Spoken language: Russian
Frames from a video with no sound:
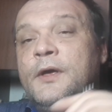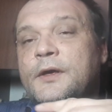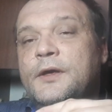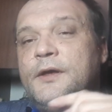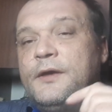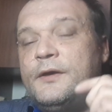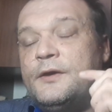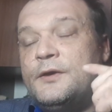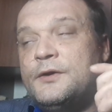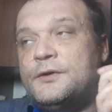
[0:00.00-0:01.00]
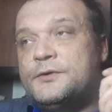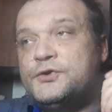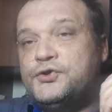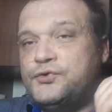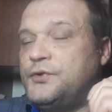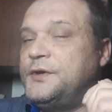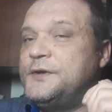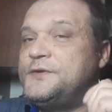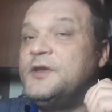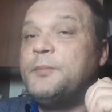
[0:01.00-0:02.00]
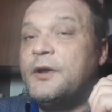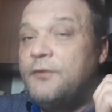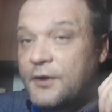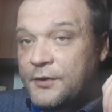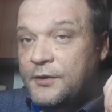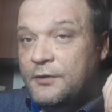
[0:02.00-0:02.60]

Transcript: И еще есть непроверенная